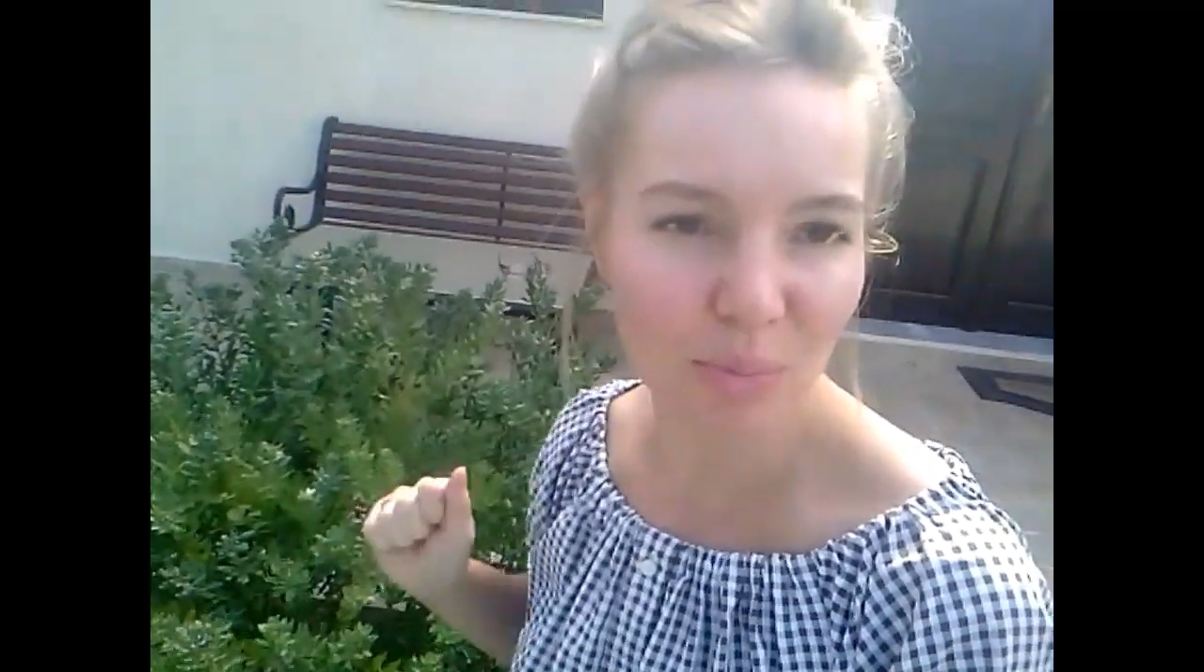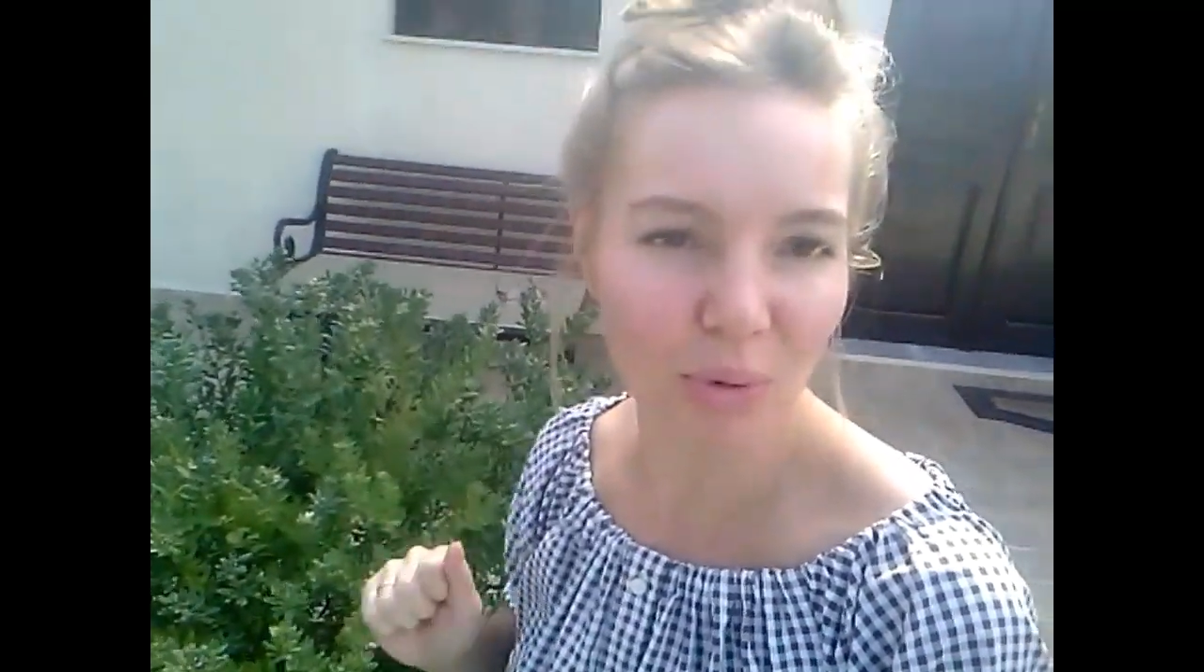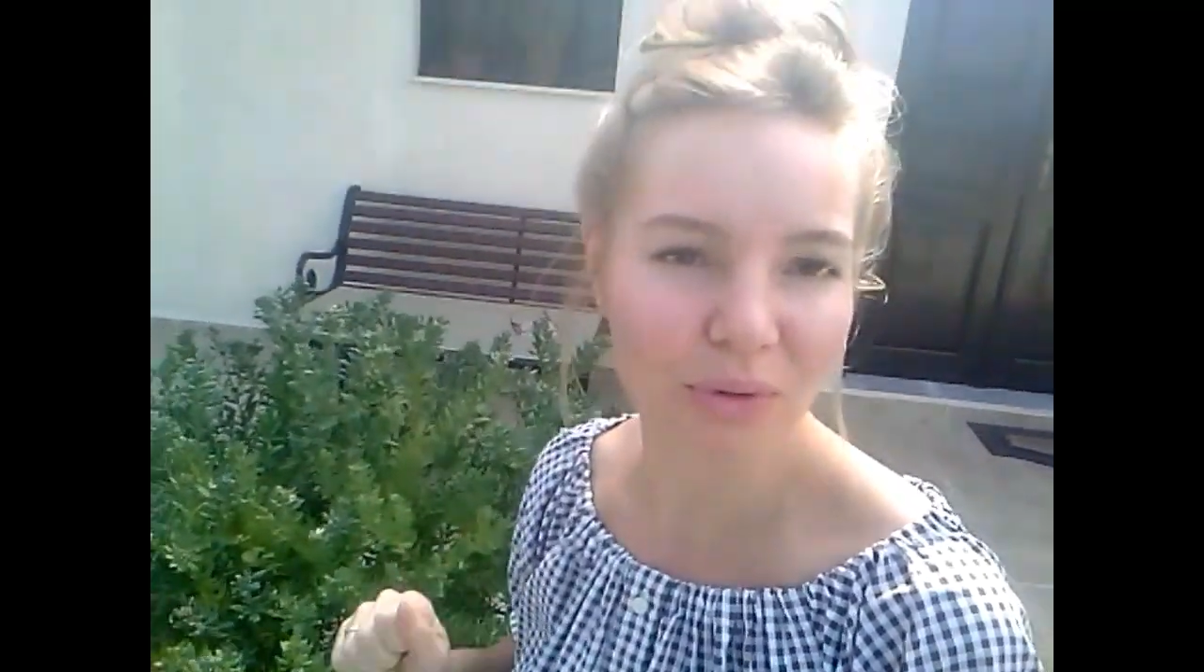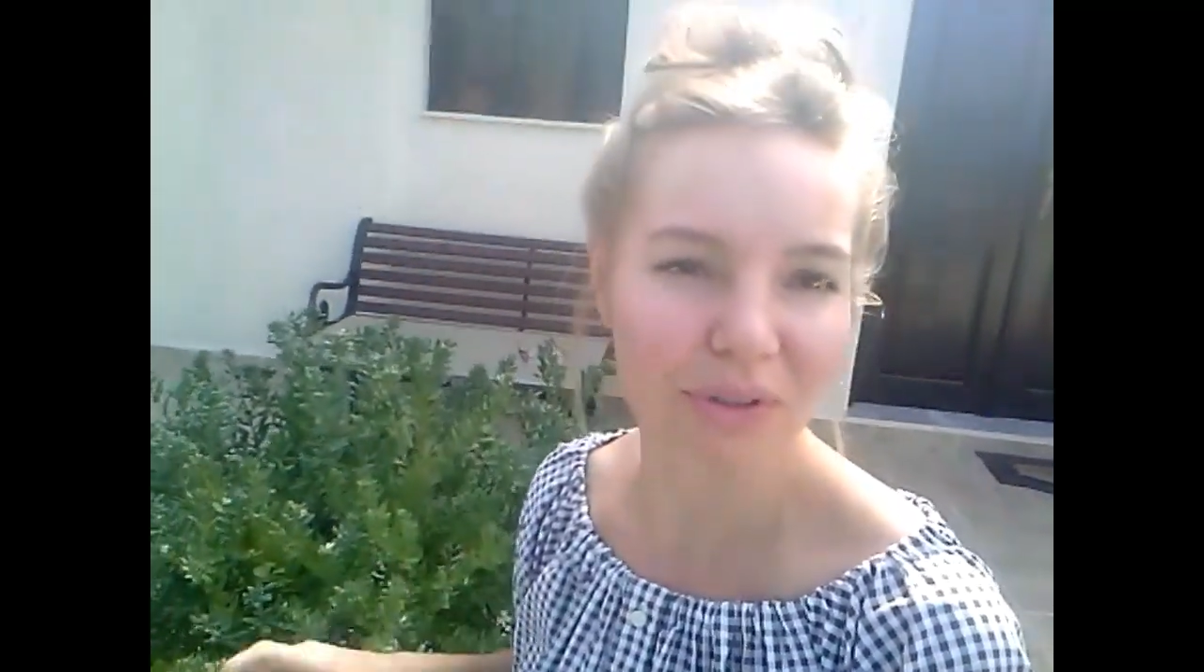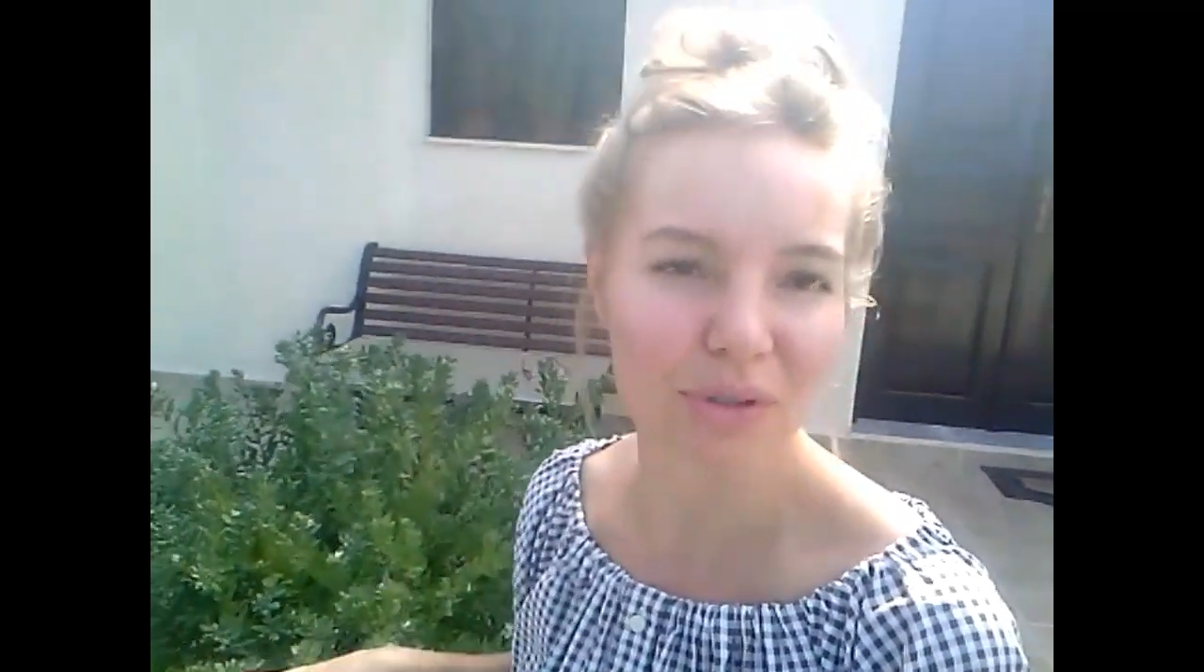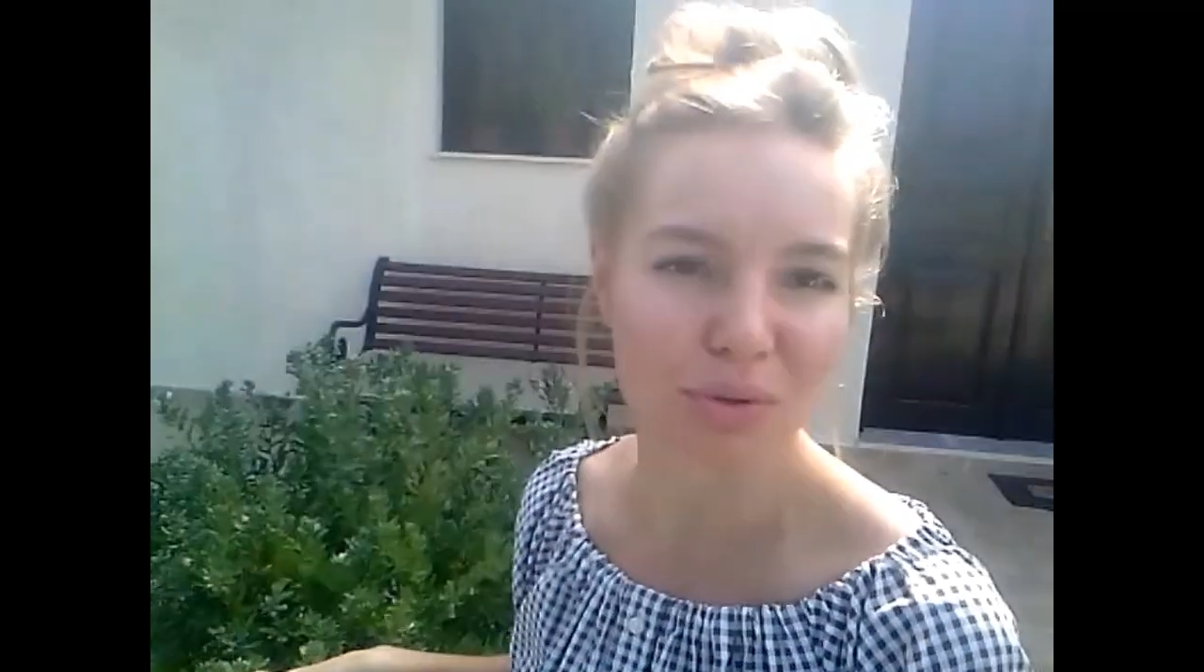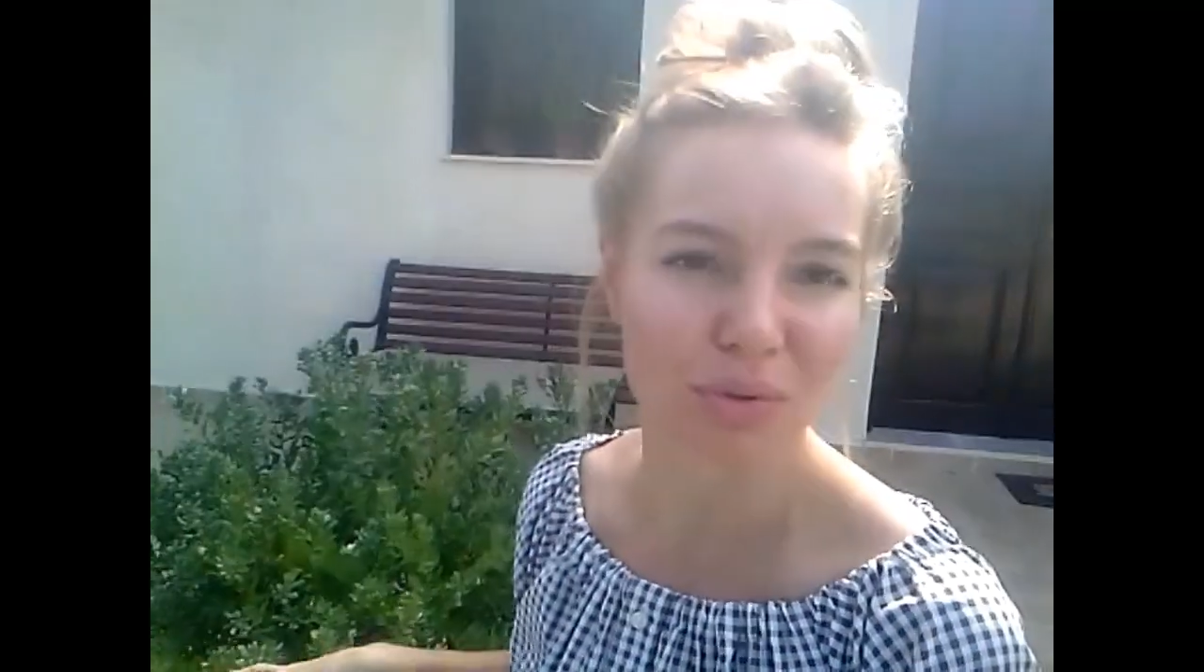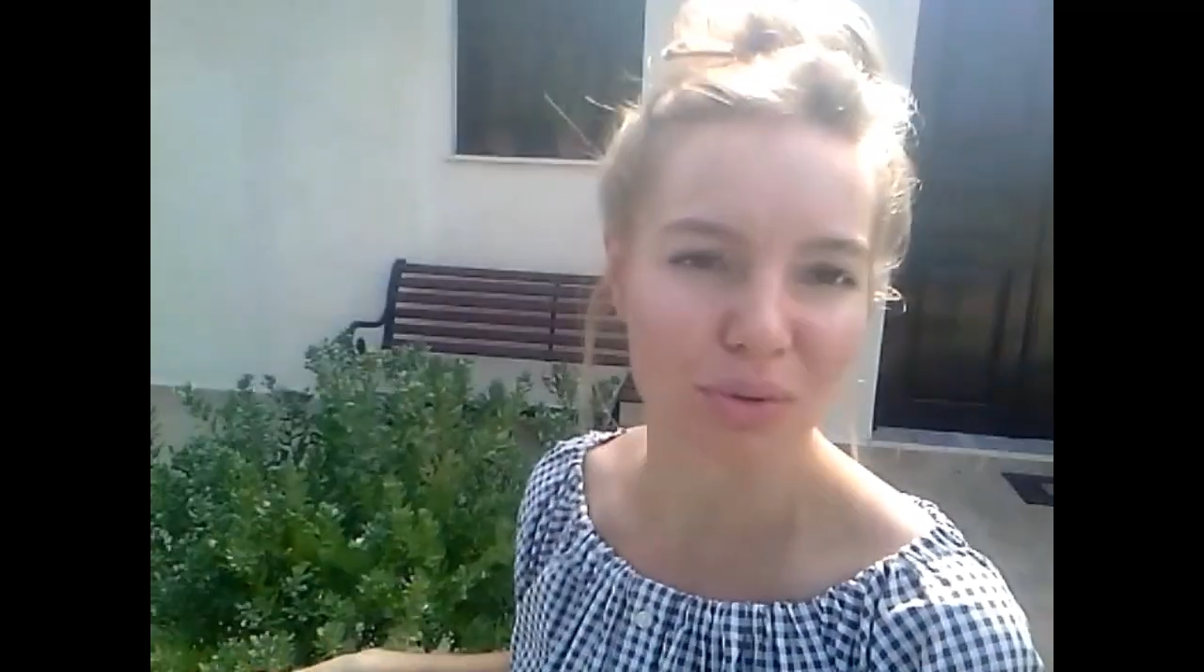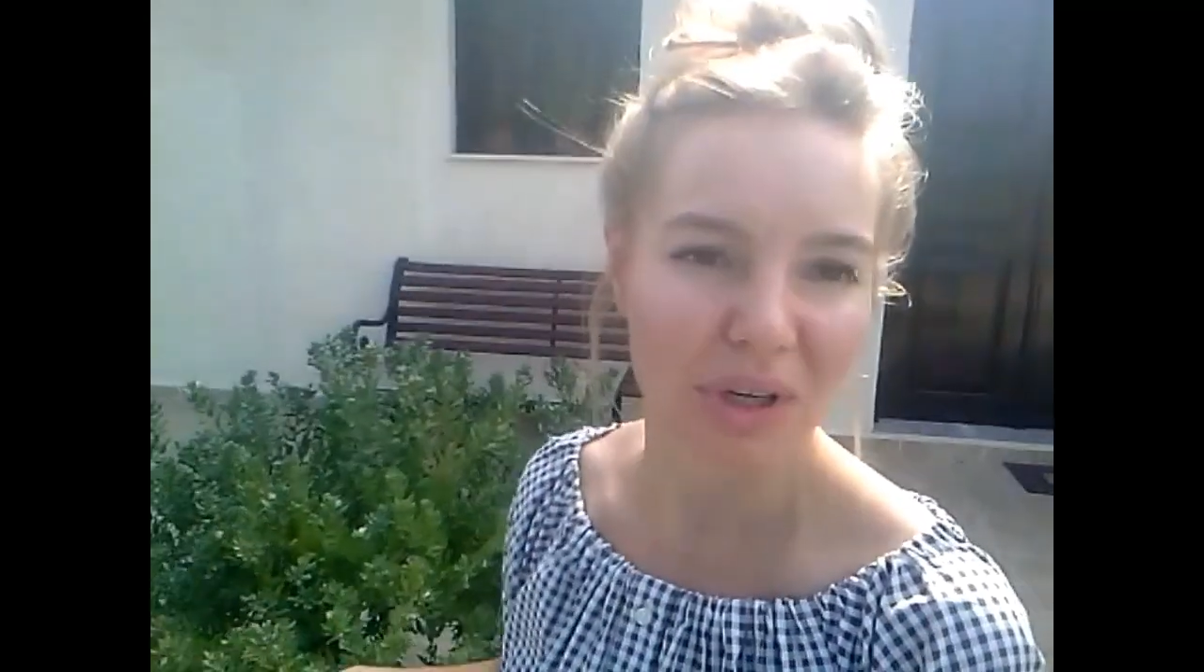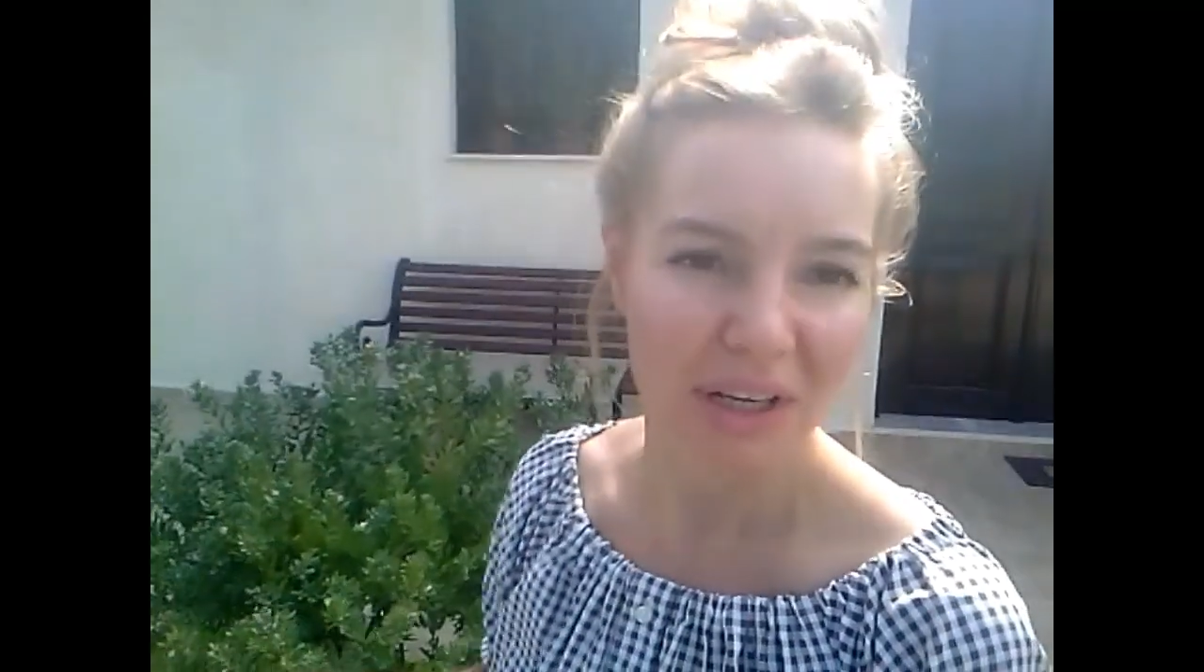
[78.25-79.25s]

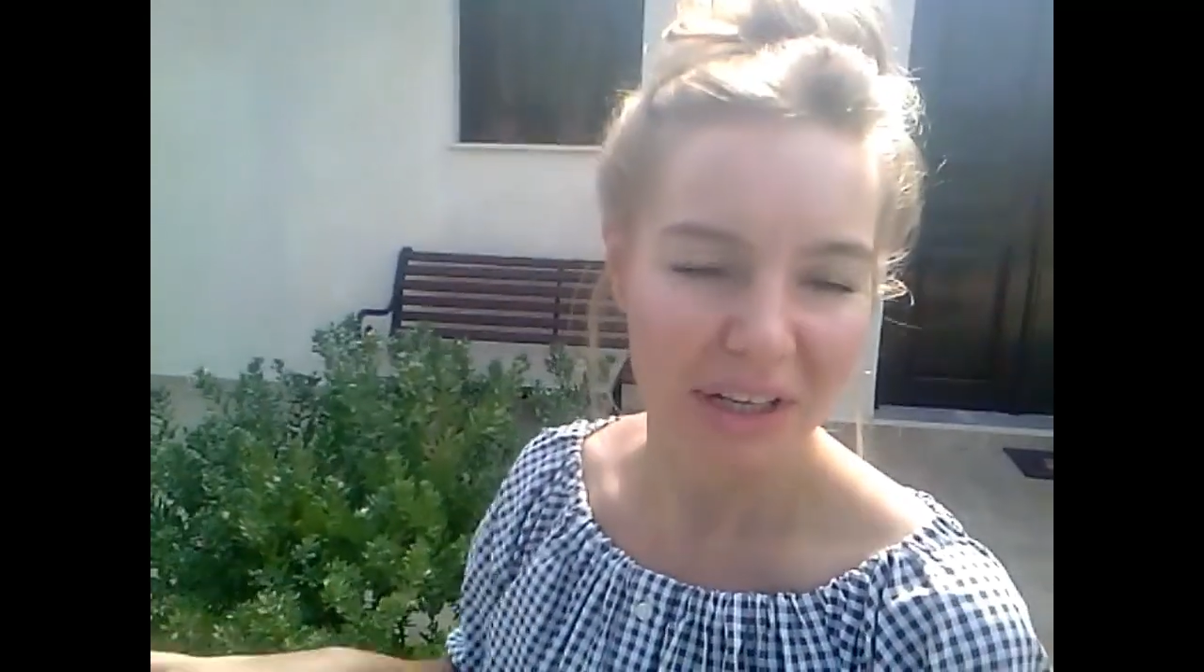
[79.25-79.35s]
полностью